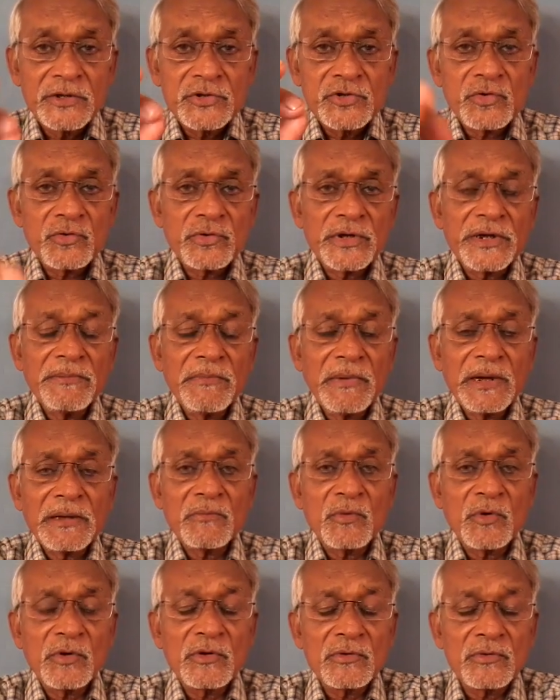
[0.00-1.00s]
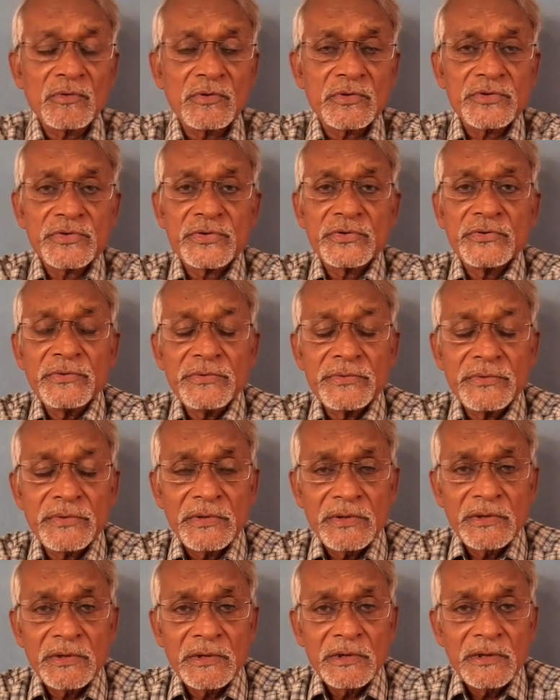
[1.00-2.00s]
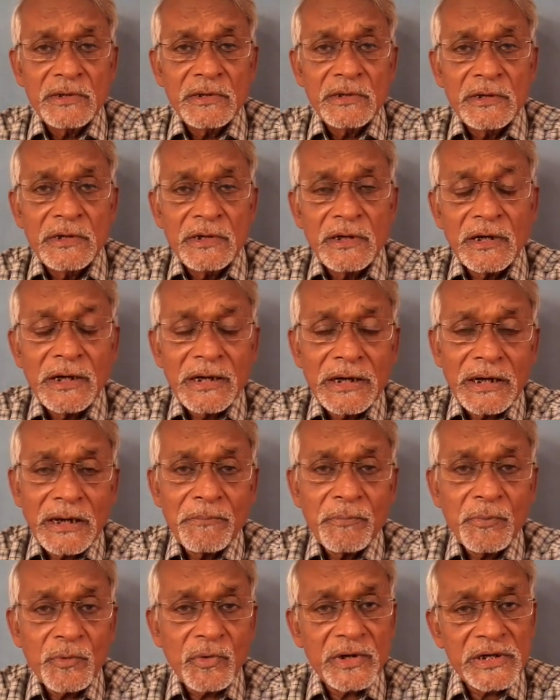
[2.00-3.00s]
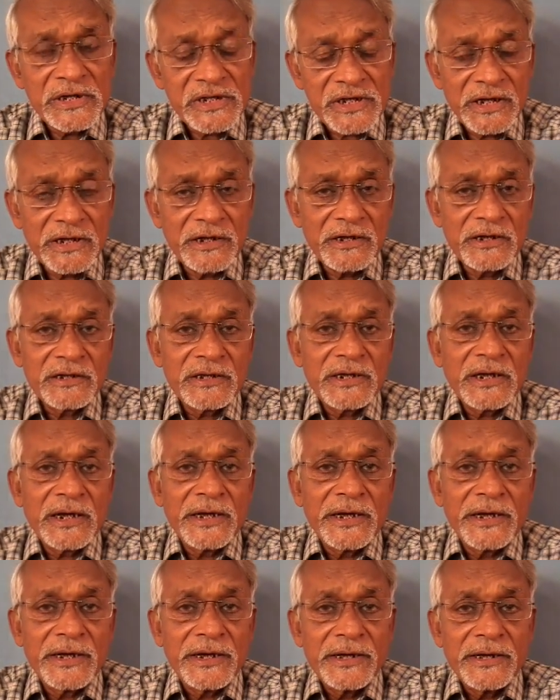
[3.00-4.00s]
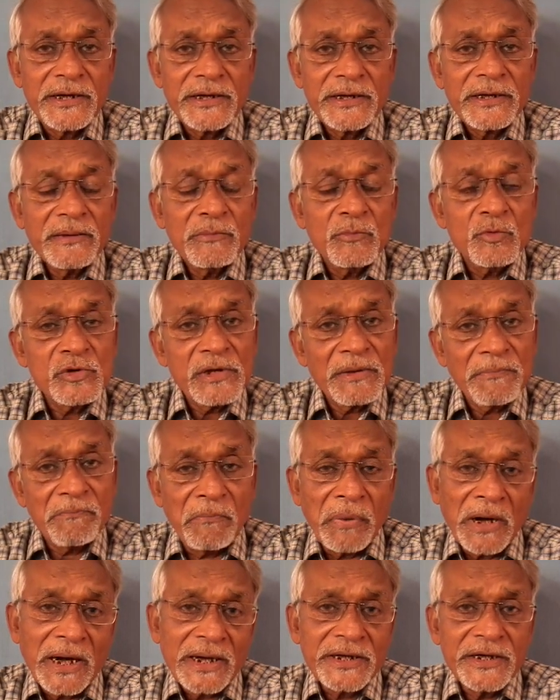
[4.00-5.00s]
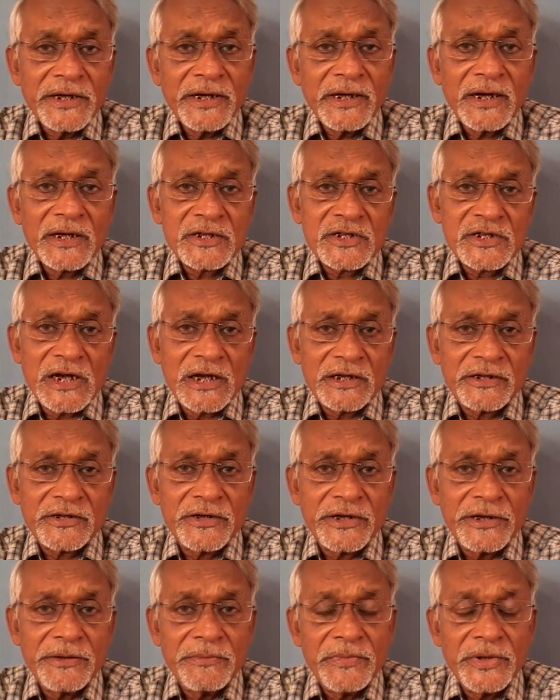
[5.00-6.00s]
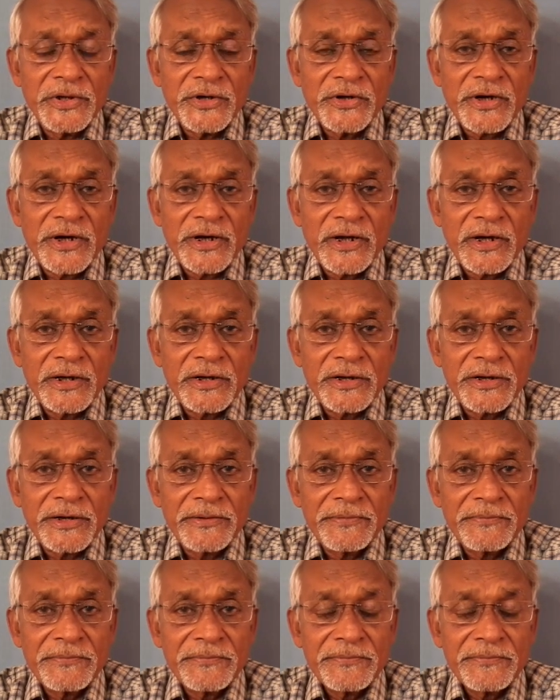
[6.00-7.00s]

छोटी बात बोल दूँ दोस्तों अगर आपको ऐसा लगता है कि मुझे भाग्य का साथ नहीं मिल रहा है